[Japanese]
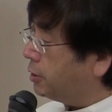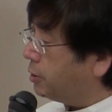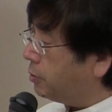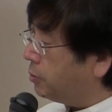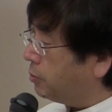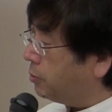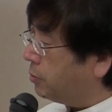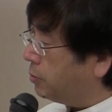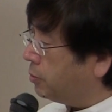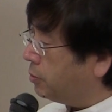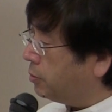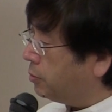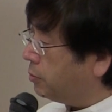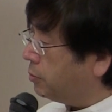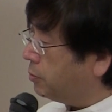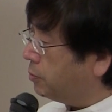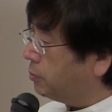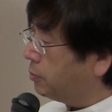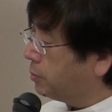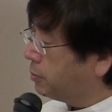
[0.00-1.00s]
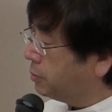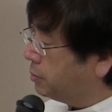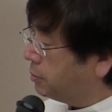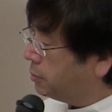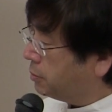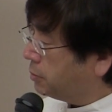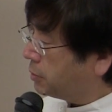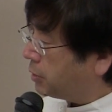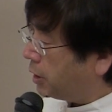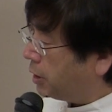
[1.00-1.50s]
あの
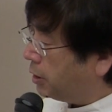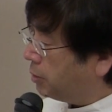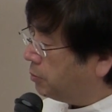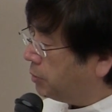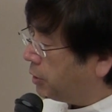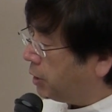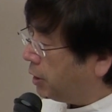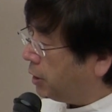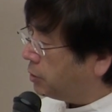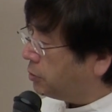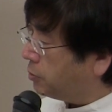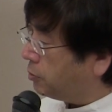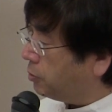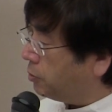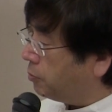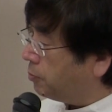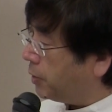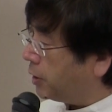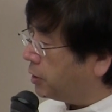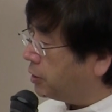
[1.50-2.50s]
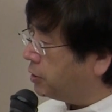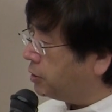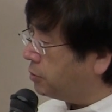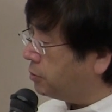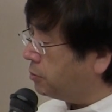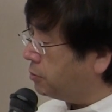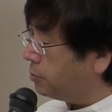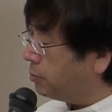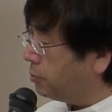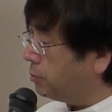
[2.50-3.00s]
僕から見たらその
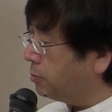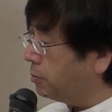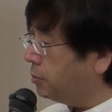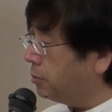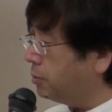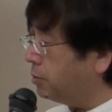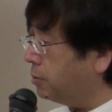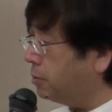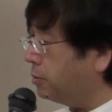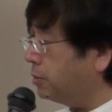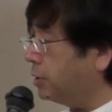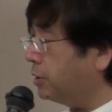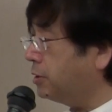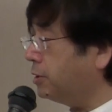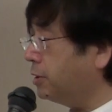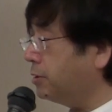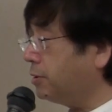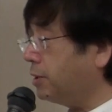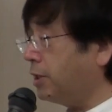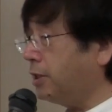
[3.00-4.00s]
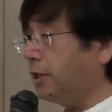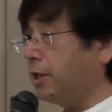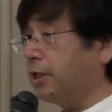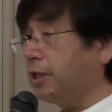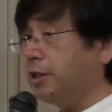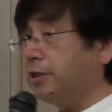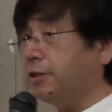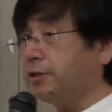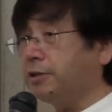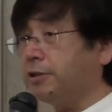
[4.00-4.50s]
パキシル等の
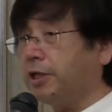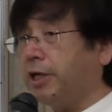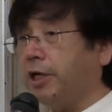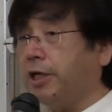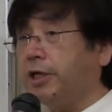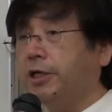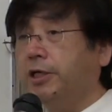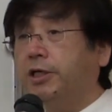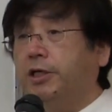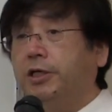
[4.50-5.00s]
SSRI がですね、